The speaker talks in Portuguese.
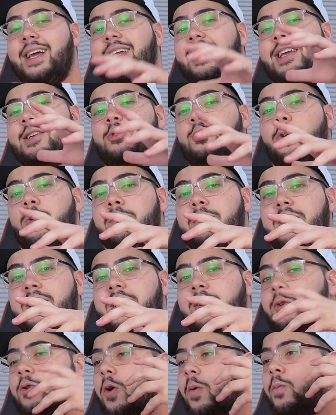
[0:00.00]
que é sobre
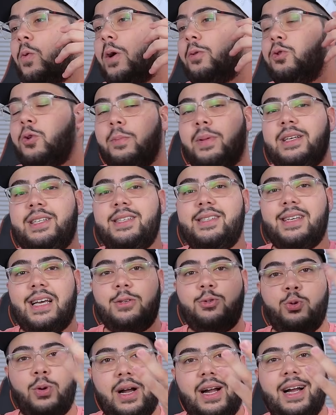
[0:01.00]
como automatizar a sua